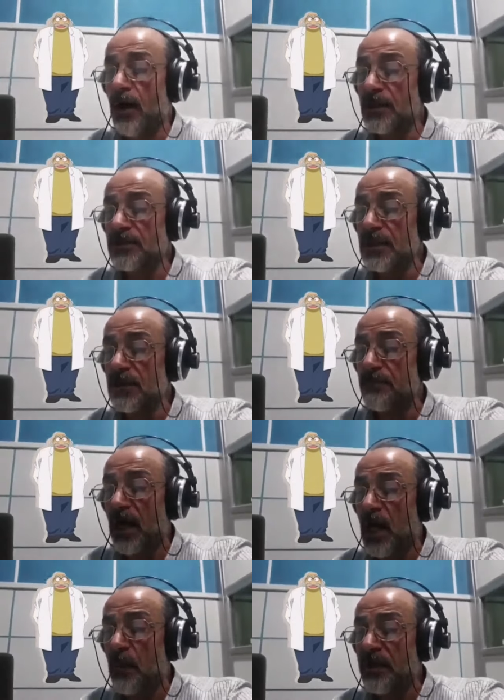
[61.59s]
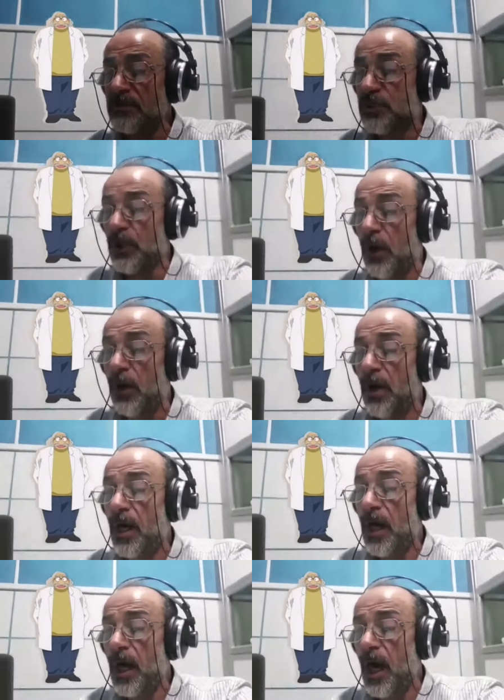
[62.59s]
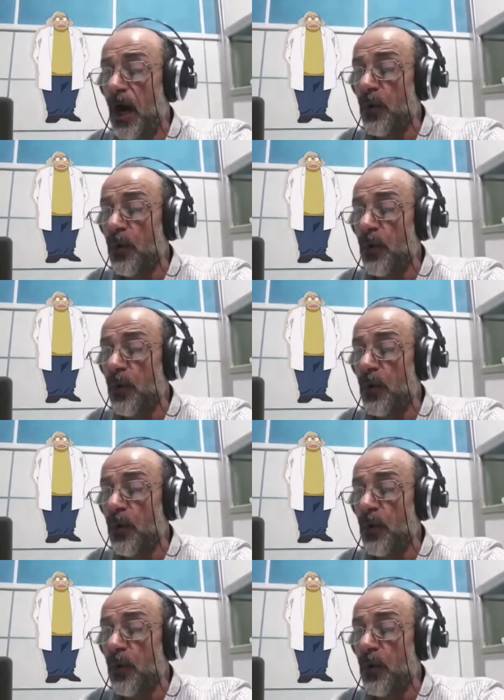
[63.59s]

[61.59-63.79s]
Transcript: القاضي بارابينتيو